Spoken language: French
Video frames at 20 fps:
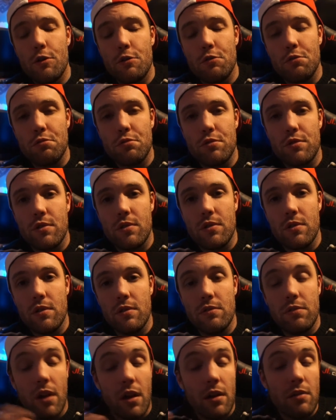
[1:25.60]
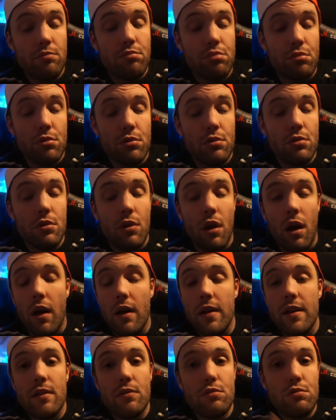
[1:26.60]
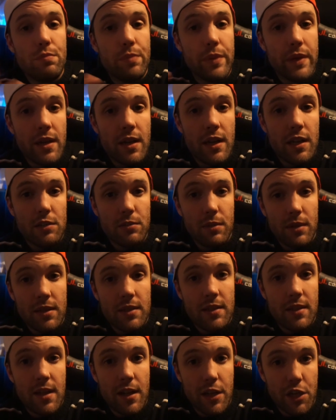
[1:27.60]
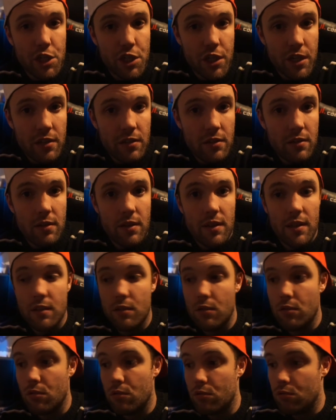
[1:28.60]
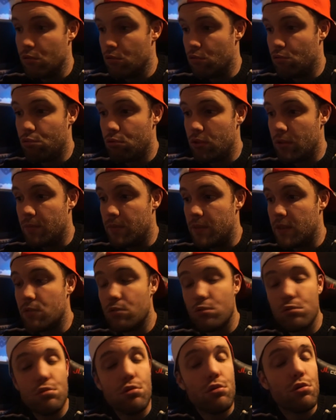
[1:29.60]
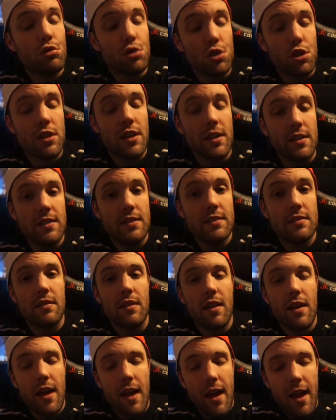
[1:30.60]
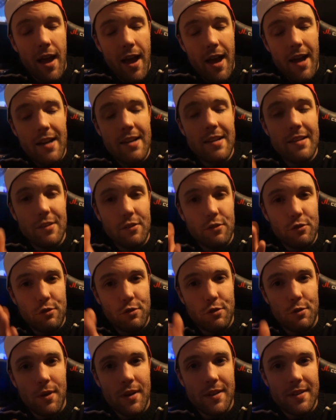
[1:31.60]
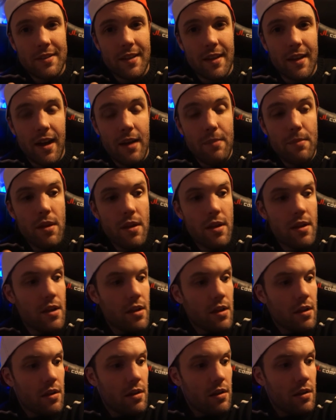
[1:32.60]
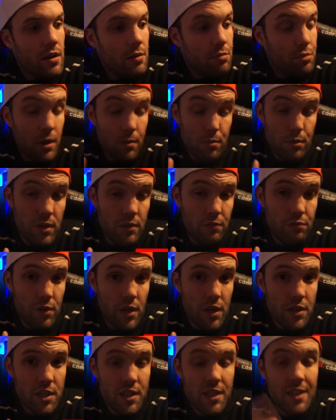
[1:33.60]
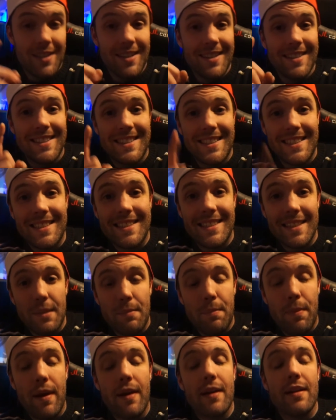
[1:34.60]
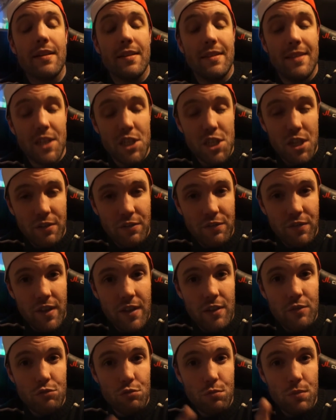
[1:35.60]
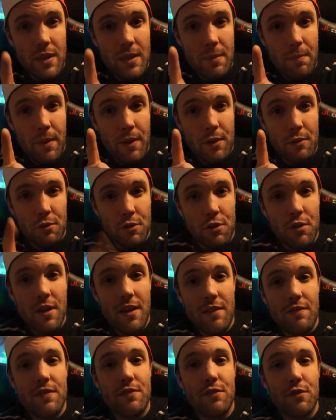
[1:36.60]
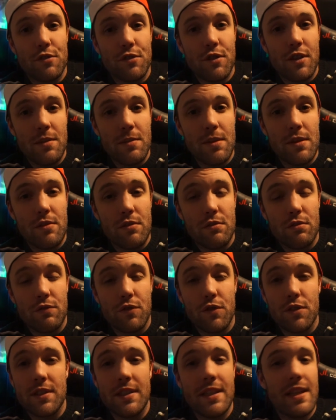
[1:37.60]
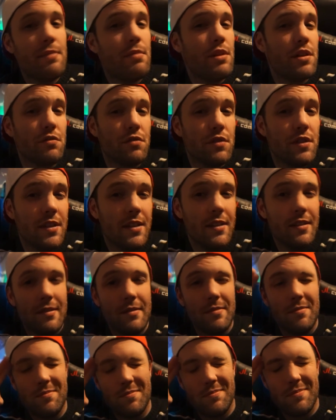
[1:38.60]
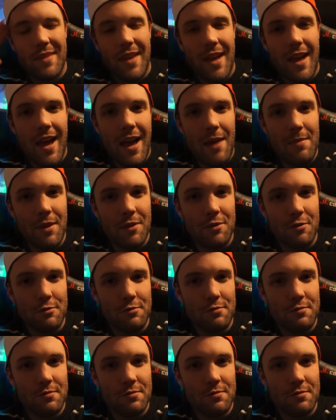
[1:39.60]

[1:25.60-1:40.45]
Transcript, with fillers: Donc voilà pour ne rien louper de l'actualité de la chaîne et de tous les petits concours que j'organise. Allez sur Instagram puis abonnez-vous à la chaîne si ce n'est pas déjà fait. N'oubliez pas que dans la vie, vos seules limites, ce sont vos idées. moi, je vous dis à bientôt.